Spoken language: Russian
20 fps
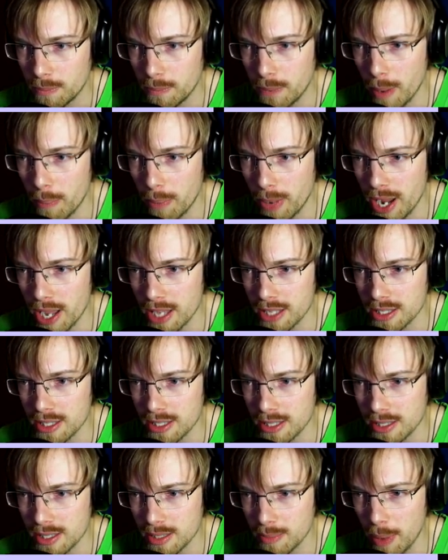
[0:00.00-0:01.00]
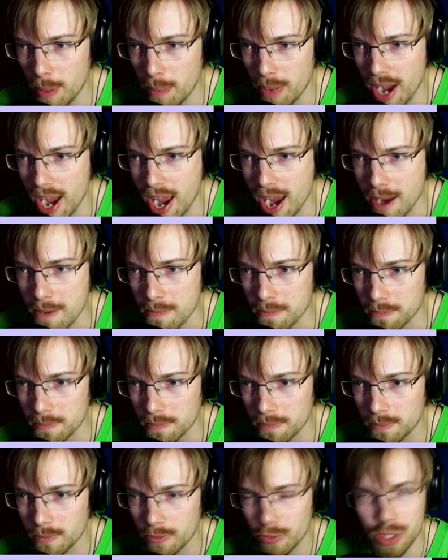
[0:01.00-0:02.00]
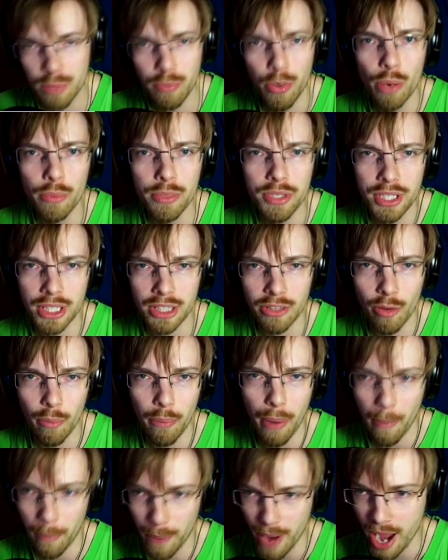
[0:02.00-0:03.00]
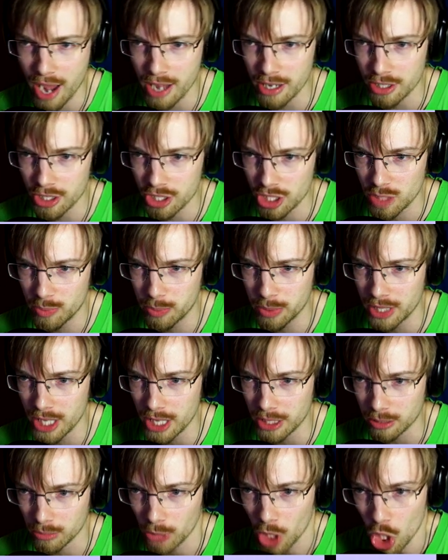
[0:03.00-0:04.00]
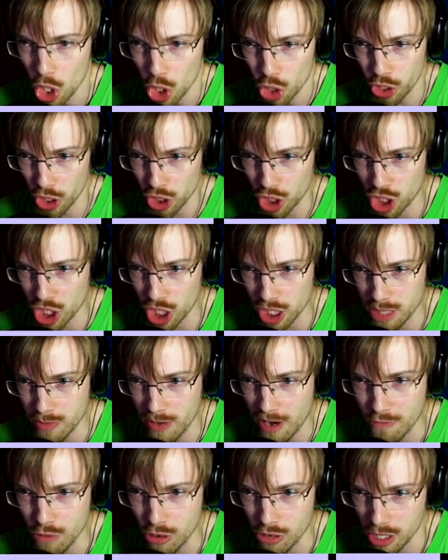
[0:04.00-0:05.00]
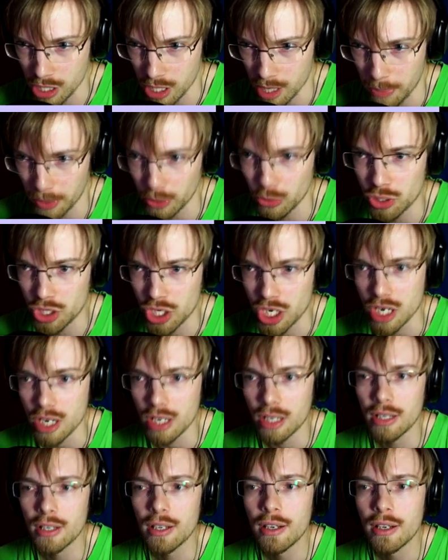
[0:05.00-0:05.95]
Папая за Папая. Вы же помните этого Папая с шпинатом. Я зажал тебя в угол и получи.